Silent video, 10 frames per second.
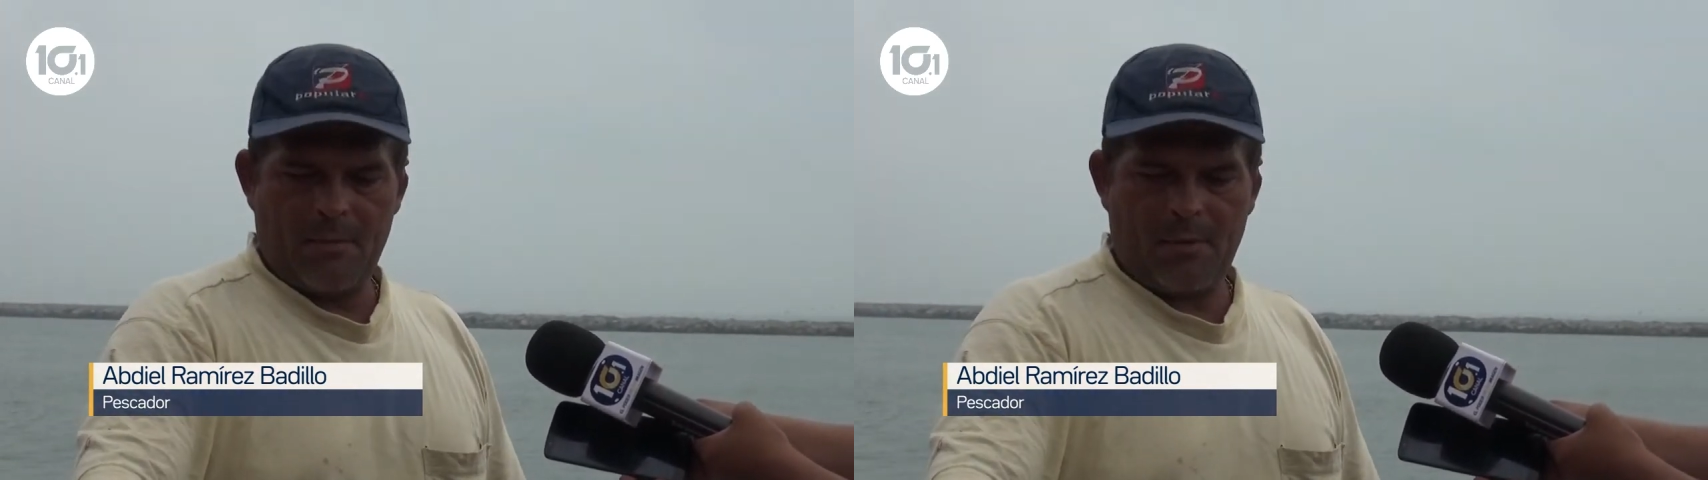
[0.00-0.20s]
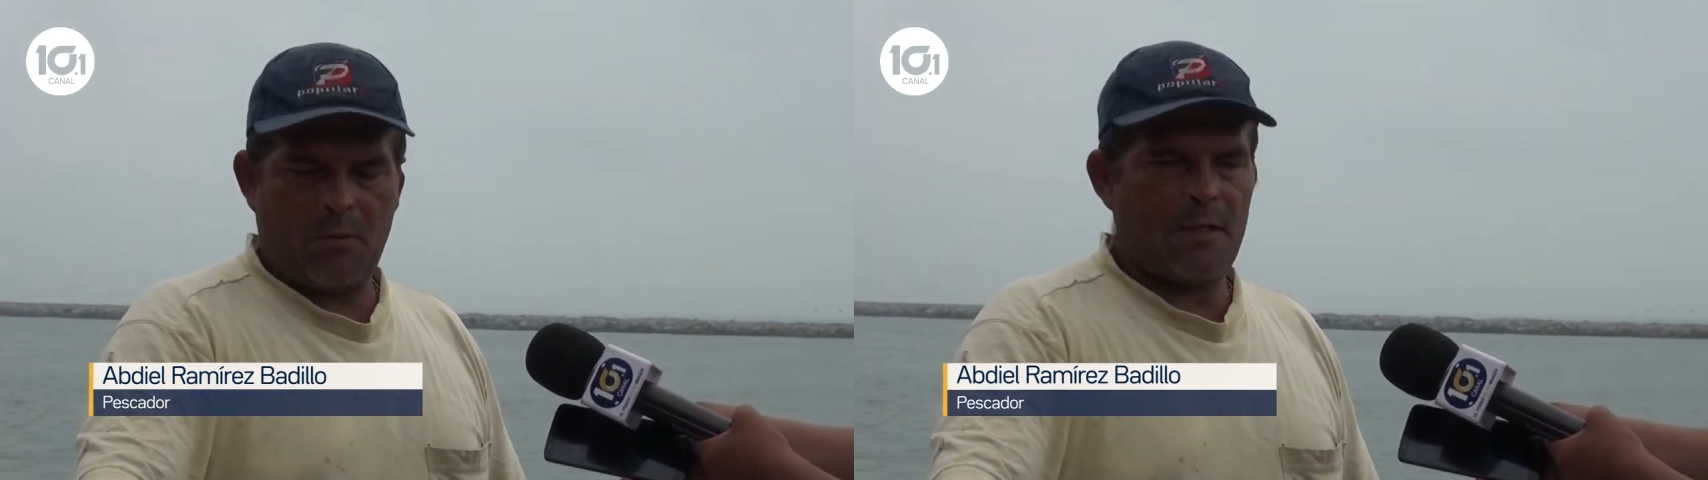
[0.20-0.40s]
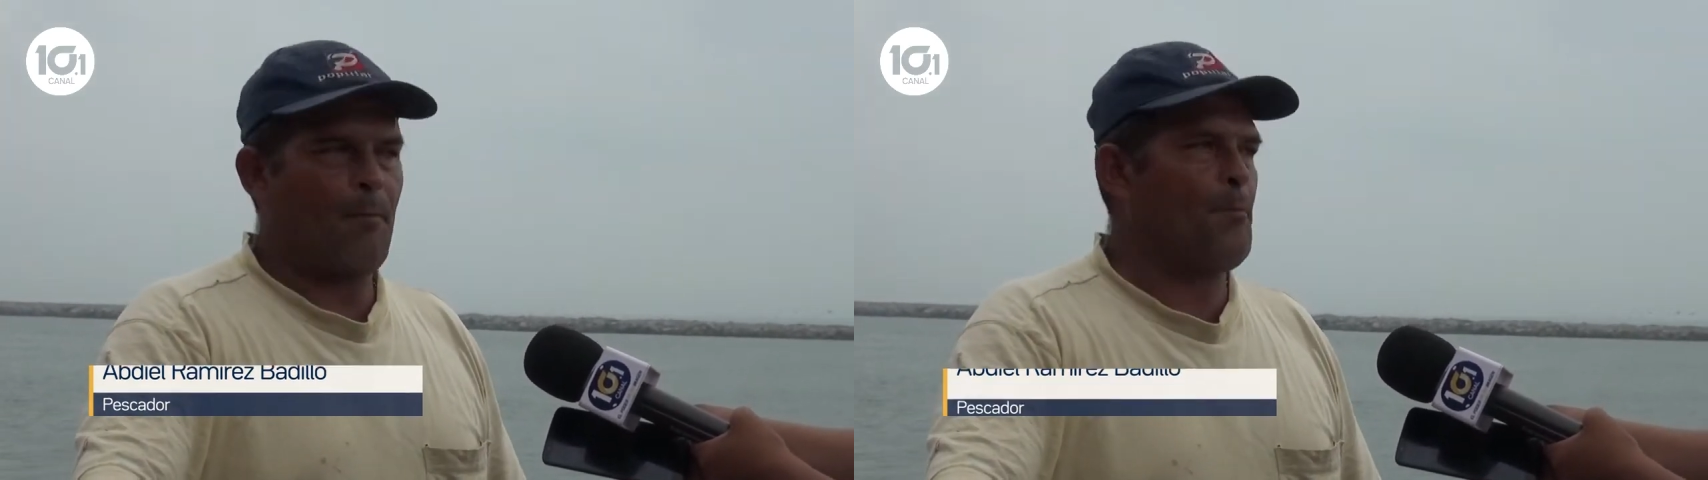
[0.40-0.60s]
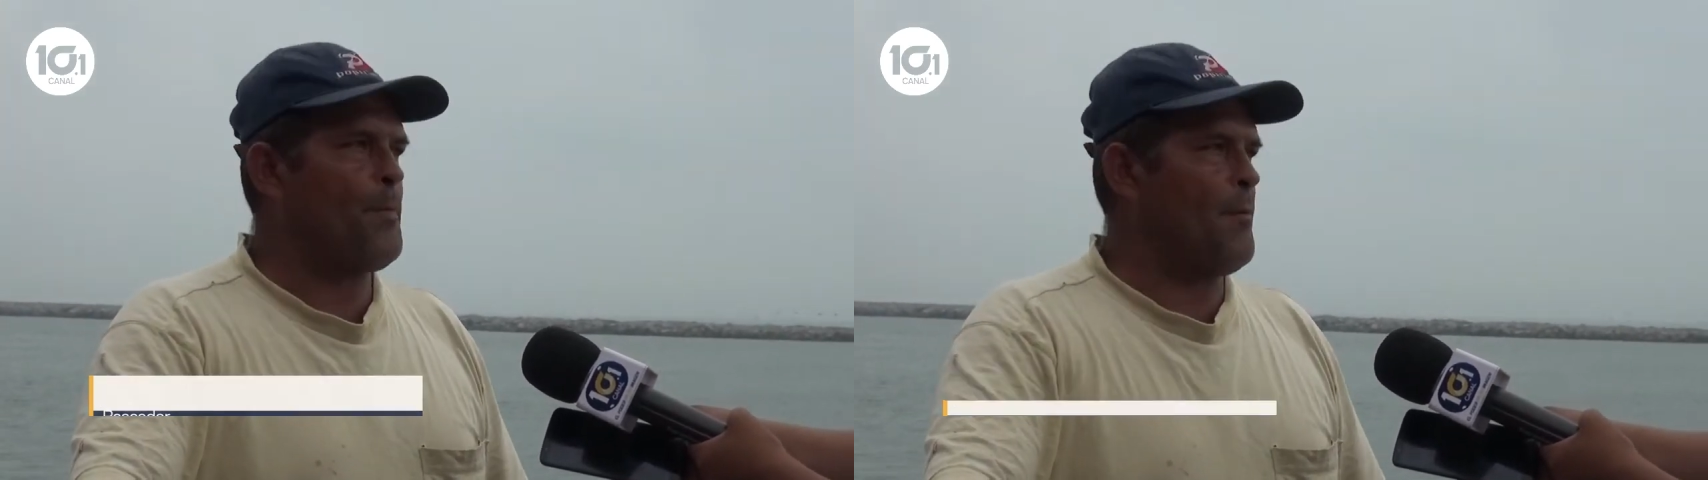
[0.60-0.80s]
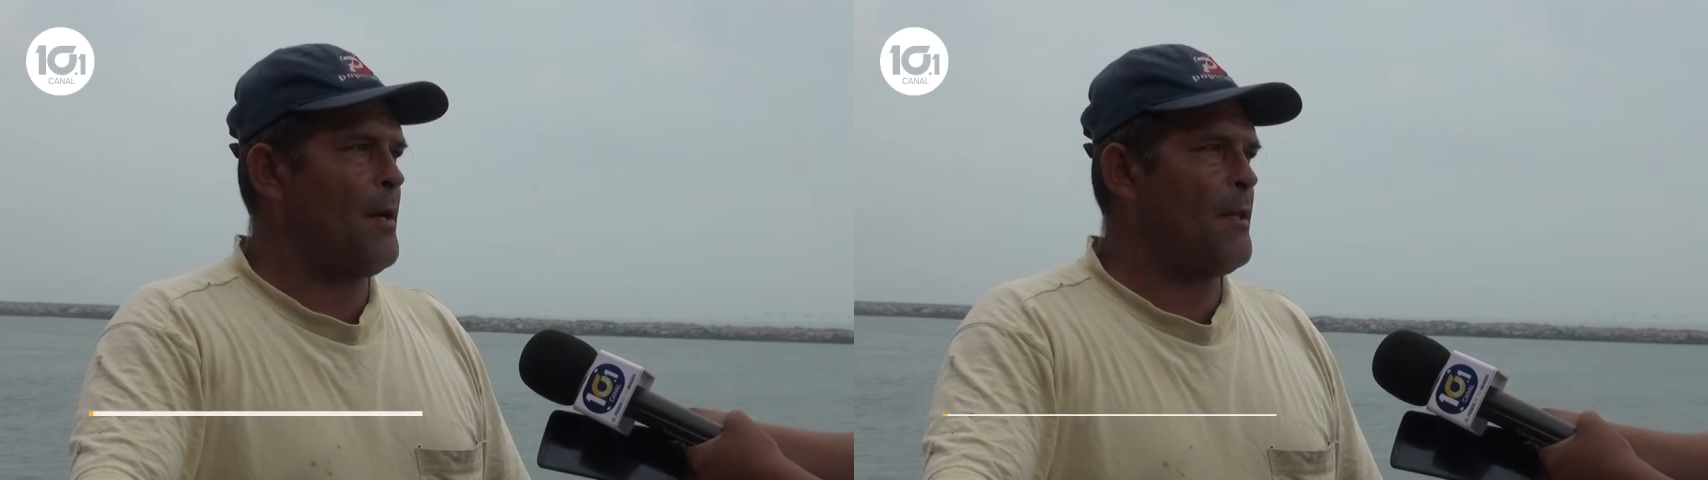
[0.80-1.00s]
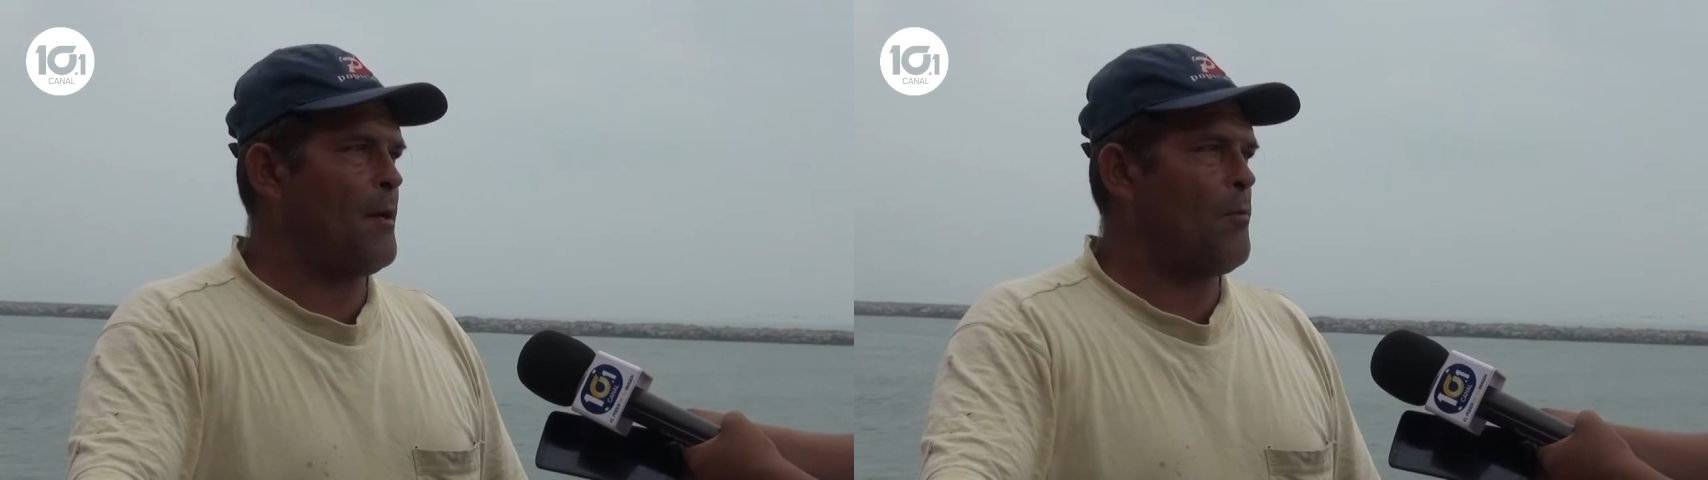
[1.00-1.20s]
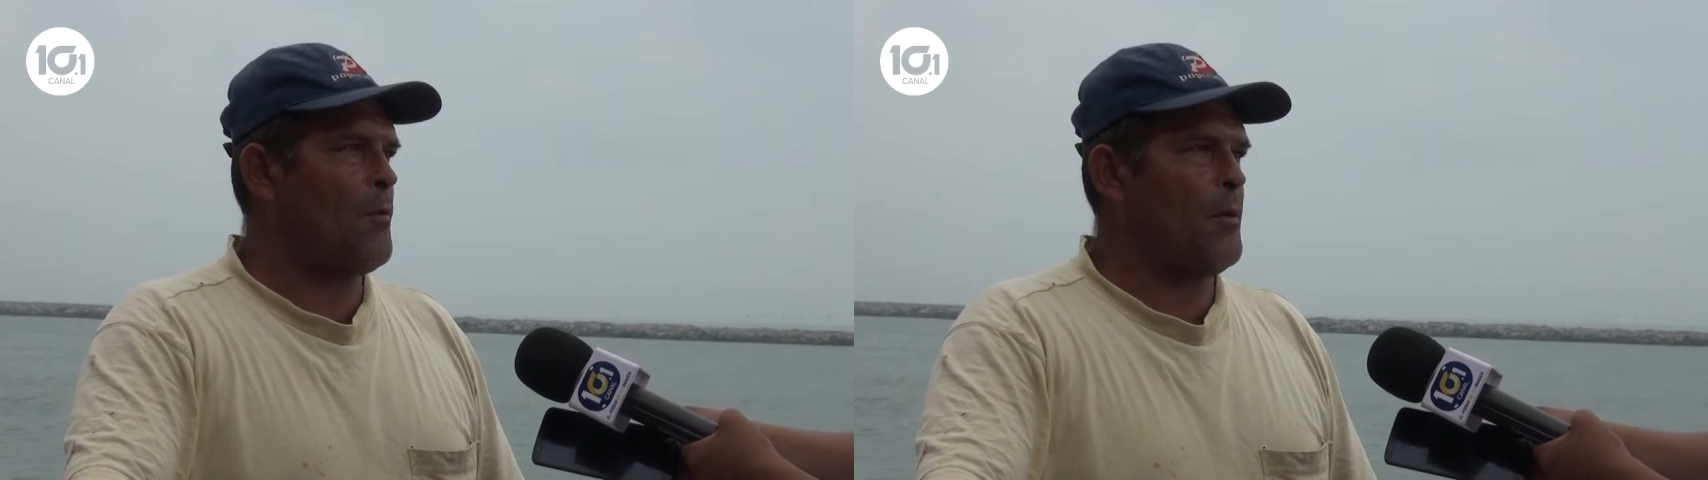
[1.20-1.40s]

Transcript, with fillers: vivo en la privada,